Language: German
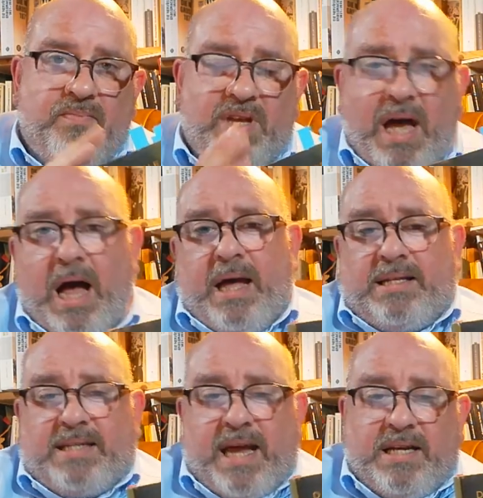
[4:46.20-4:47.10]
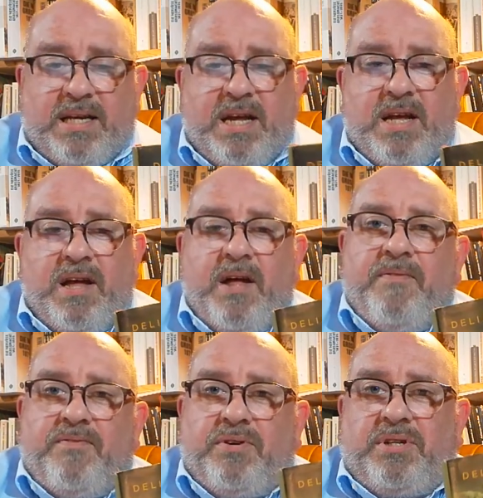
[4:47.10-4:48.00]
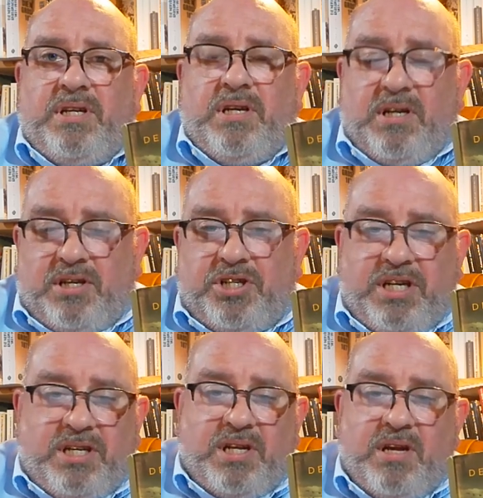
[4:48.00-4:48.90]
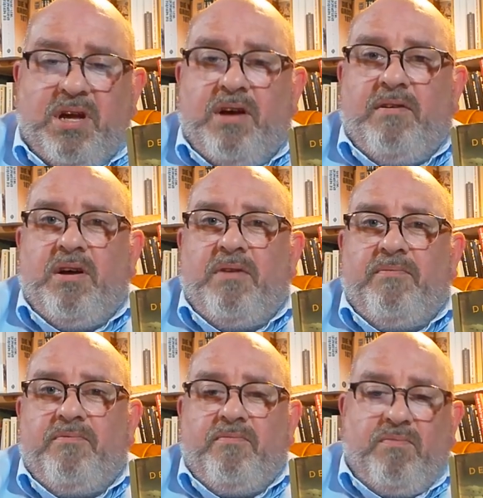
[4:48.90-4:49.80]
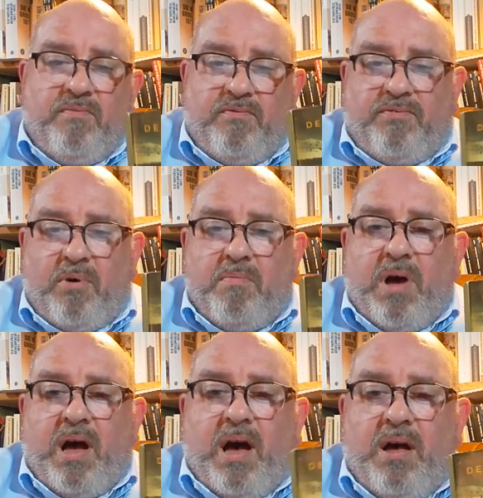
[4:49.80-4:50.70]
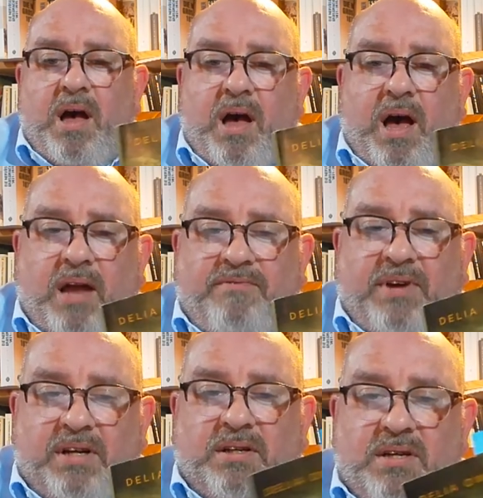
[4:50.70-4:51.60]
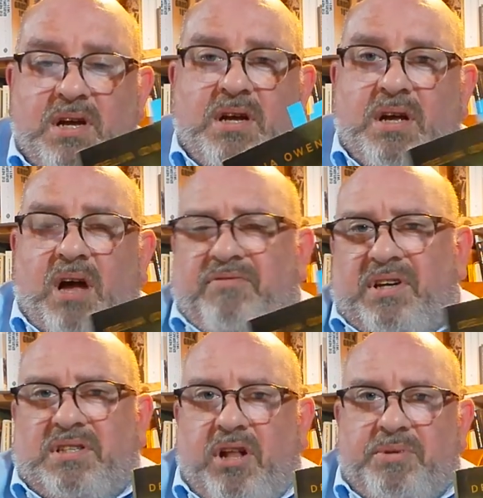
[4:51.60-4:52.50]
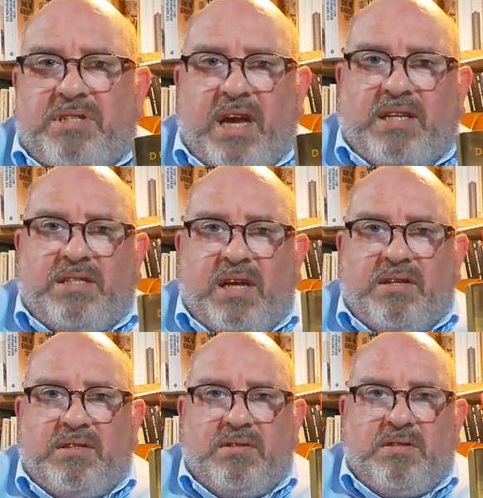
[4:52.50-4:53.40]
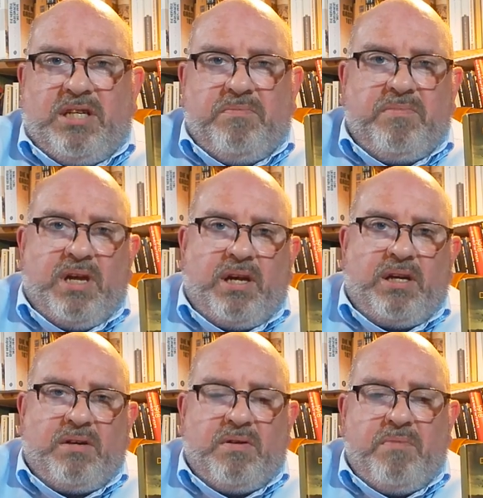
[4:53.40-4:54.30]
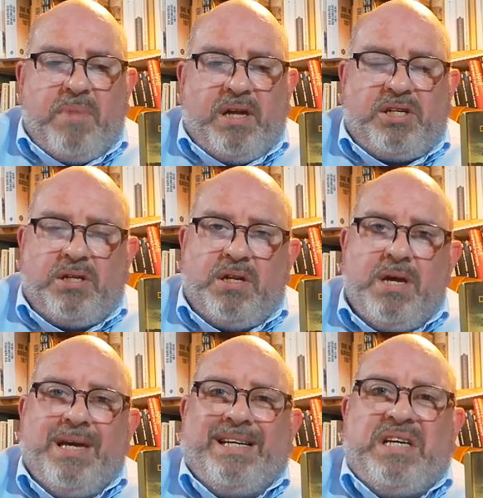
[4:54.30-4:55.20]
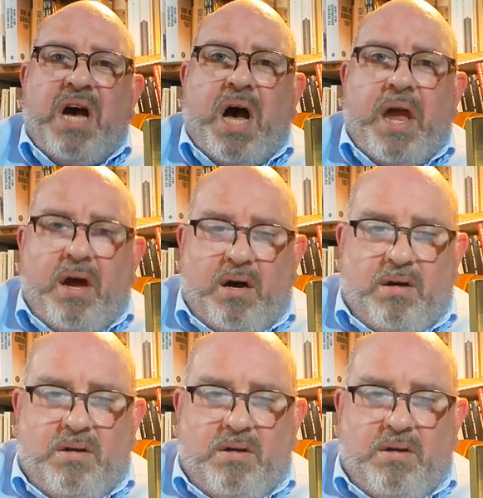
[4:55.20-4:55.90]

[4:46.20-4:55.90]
Ja, erzählt ähm, wird die Geschichte ähm, vom Anfang, anfangs glaube ich sechs, dann siebenjährigen Mädchen Kaya.